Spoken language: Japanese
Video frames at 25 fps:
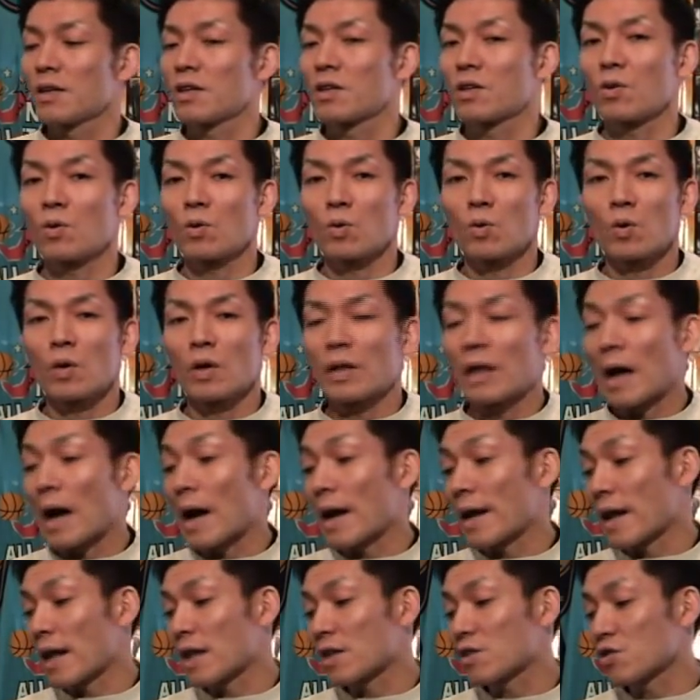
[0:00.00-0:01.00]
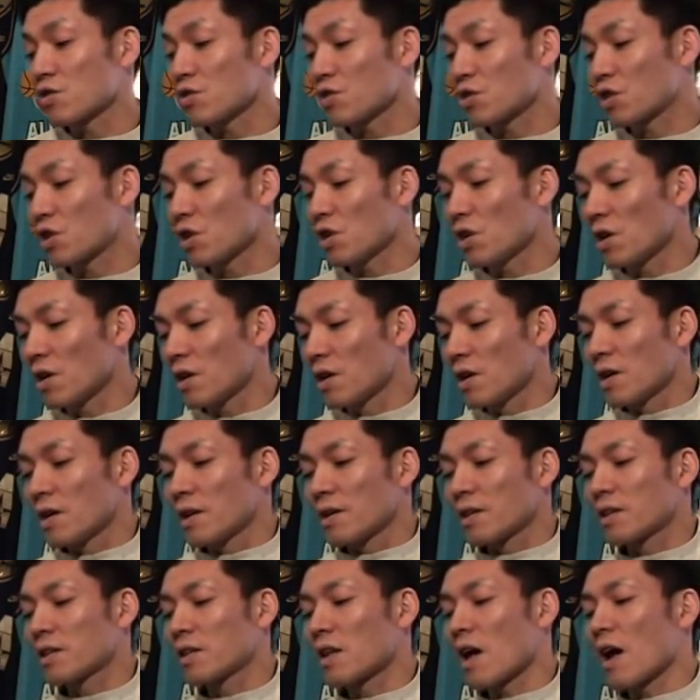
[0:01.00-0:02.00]
今日の動画長いね。じゅうきゅう。
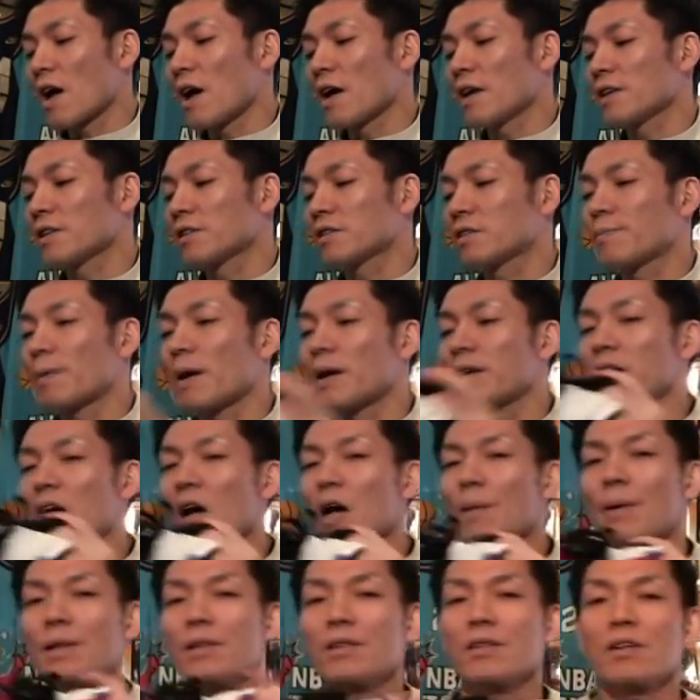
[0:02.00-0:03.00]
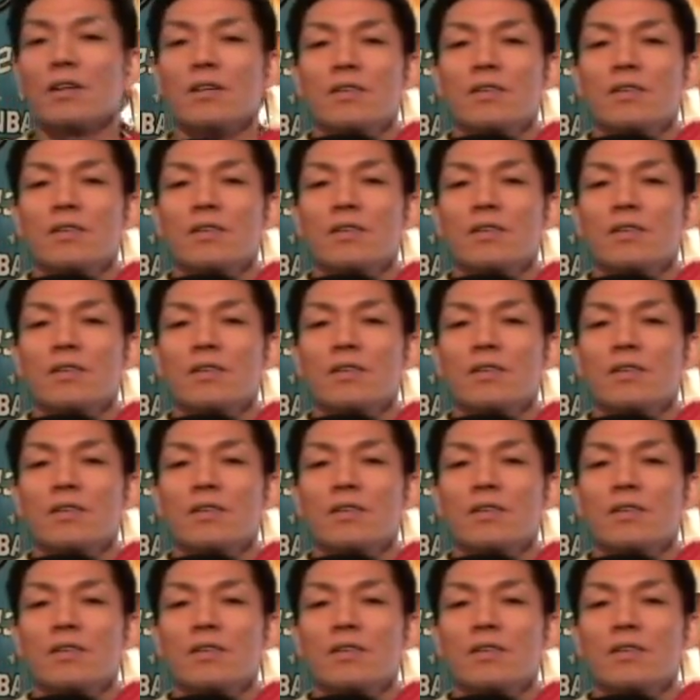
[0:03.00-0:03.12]
来た。はい。スパイダーマン、